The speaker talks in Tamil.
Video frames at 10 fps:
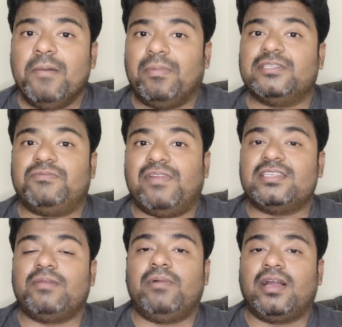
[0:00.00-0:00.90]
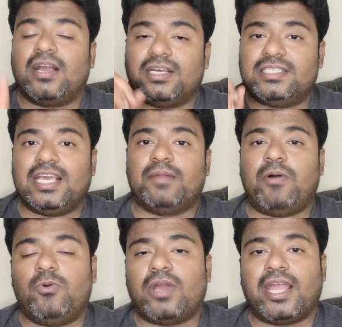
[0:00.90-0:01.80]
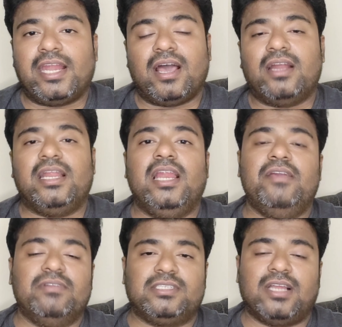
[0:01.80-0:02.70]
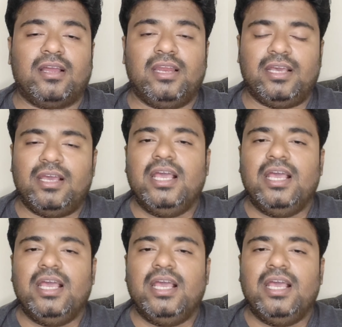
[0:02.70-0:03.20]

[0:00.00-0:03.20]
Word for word: பிளஸ் பிரேசர் மக்க சீக்கிரமா அவுட் ஆகிட்டா டெல்லி வில் ஸ்ட்ரகிள்னு